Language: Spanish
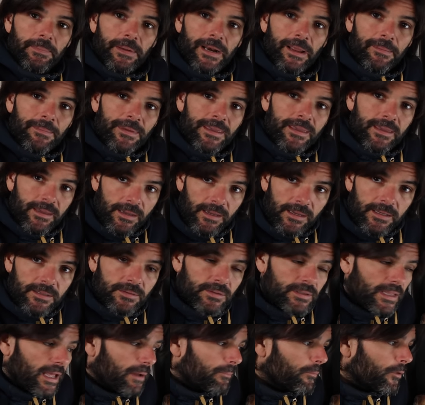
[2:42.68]
que para mí
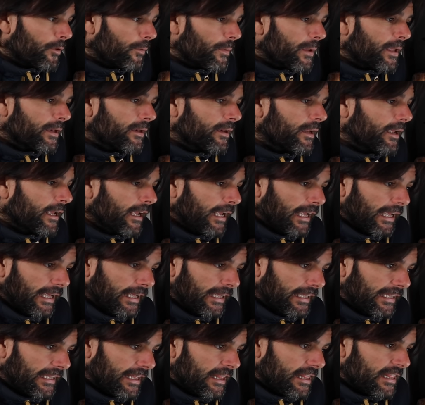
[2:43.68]
está muy bien,
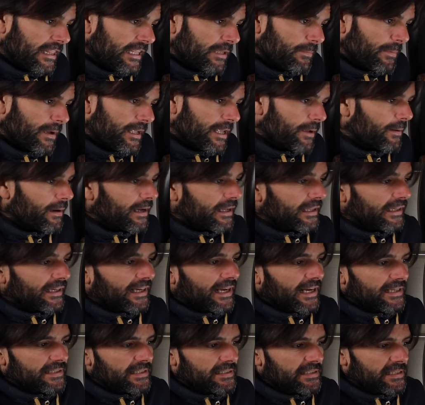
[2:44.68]
y encima lleva
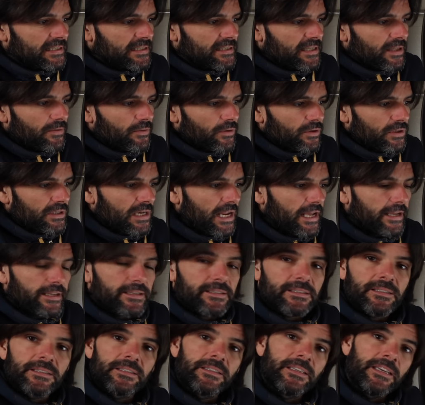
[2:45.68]
casi 600
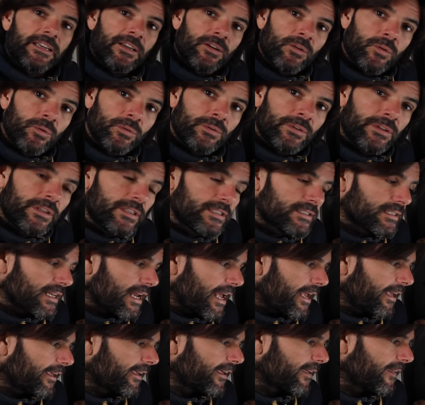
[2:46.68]
likes, ningún
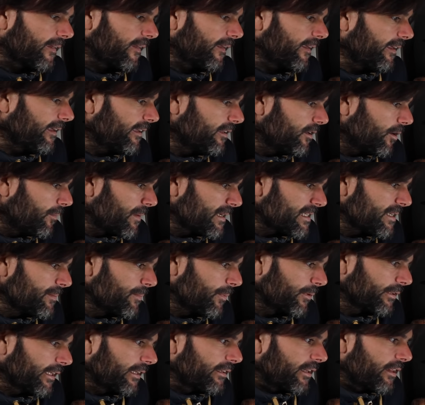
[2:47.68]
dislike, y lo más
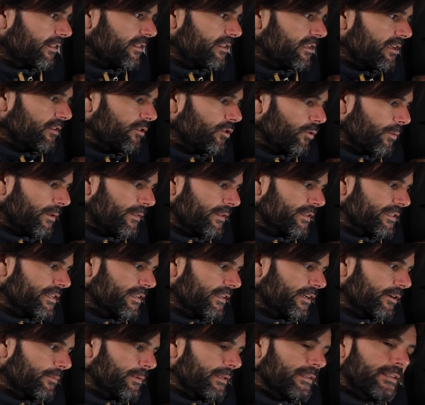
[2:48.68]
importante,
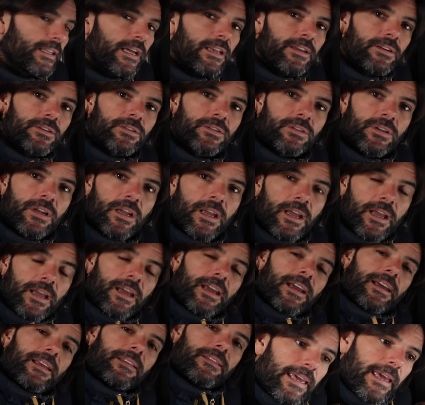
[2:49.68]
127 comentarios,
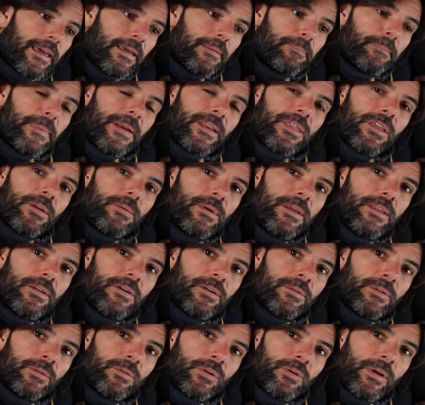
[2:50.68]
y que he
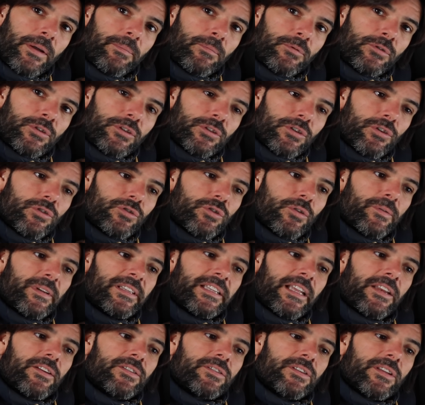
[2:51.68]
percibido en, muchos de los
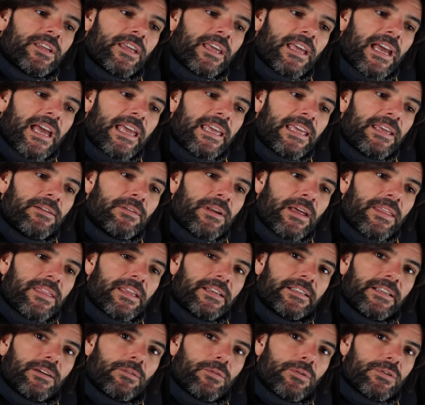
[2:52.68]
comentarios que hay una
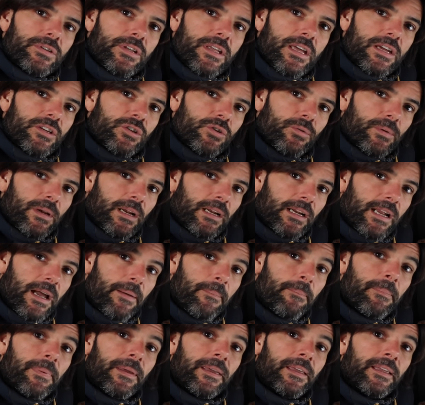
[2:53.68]
cierta curiosidad sobre el
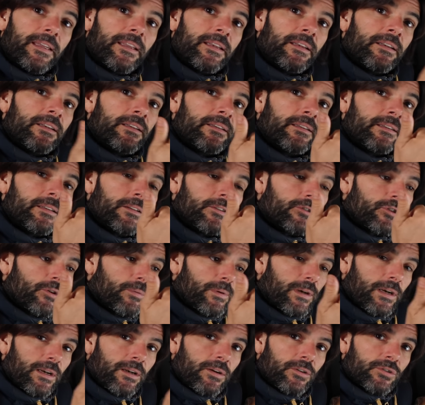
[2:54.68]
camping,
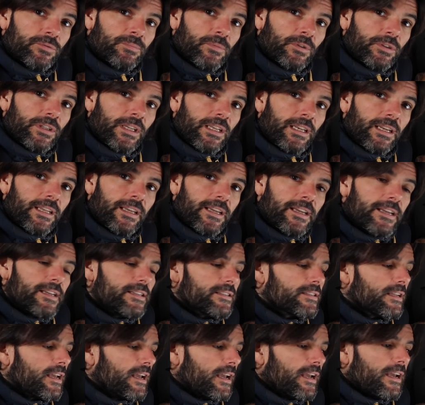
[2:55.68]
sobre los
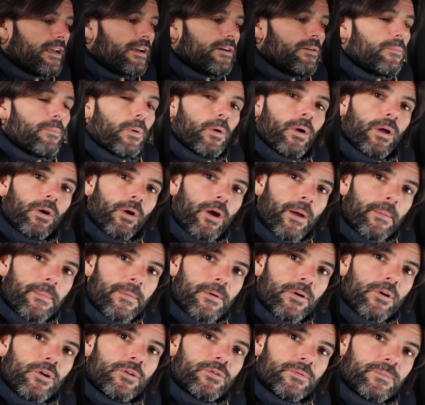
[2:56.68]
moteles, un poco
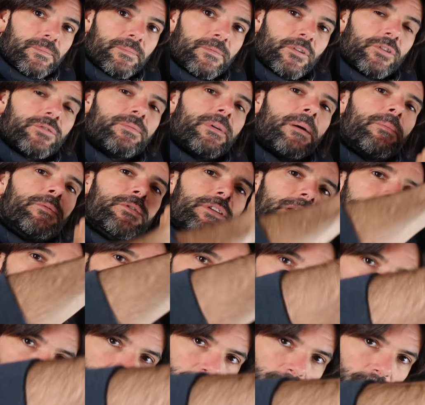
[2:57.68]
alojando. Nos vamos a
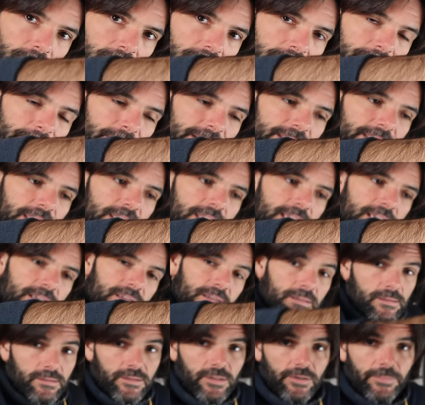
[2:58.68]
ir a por las
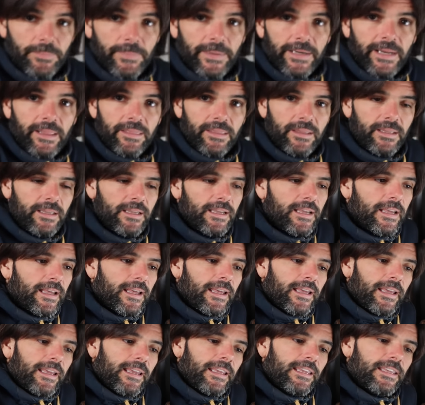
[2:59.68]
pastillas, si os parece,
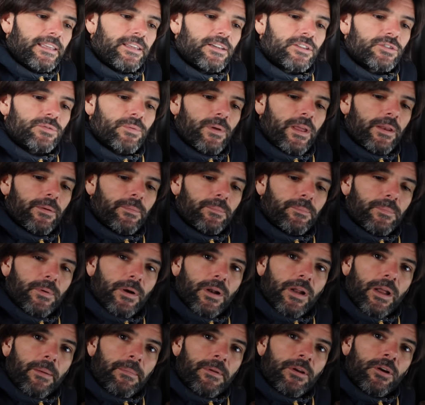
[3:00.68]
y os voy a ir
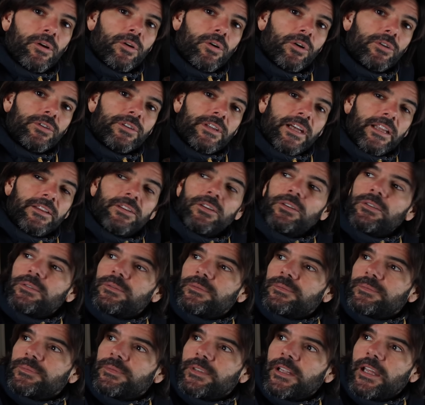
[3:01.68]
por el camino
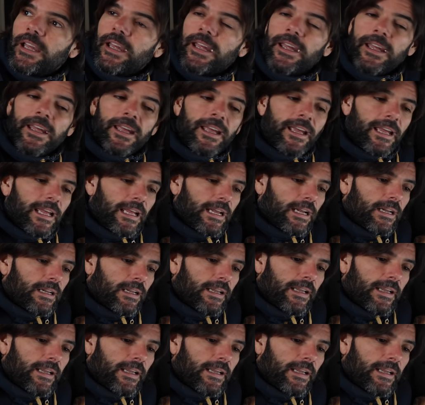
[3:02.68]
contando eh,